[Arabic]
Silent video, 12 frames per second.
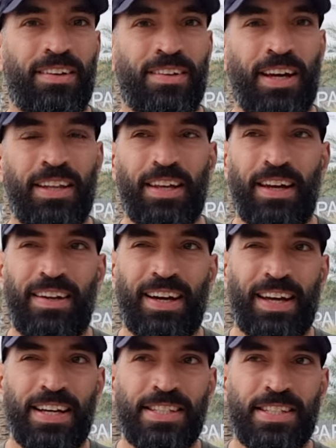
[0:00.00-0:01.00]
فانت عندك
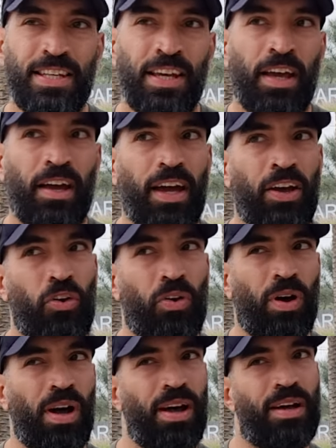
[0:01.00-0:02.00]
حس
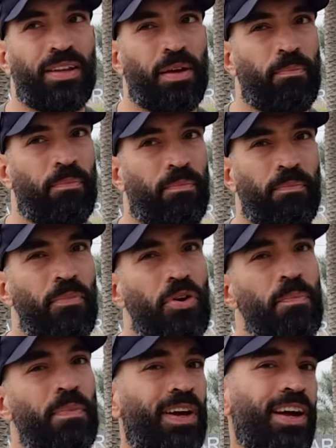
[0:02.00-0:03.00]
انه طب
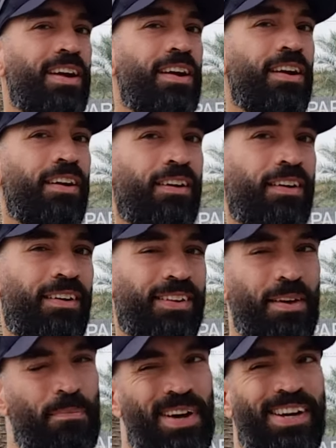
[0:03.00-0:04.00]
ممكن
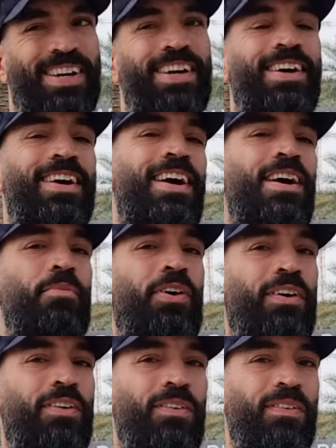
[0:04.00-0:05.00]
طب بركي كلامه
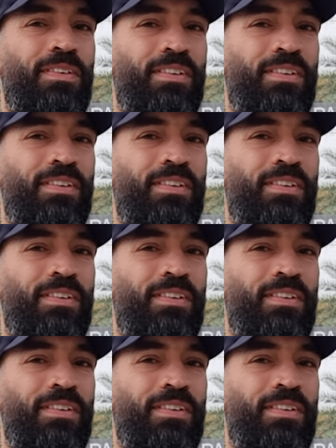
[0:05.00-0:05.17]
حلو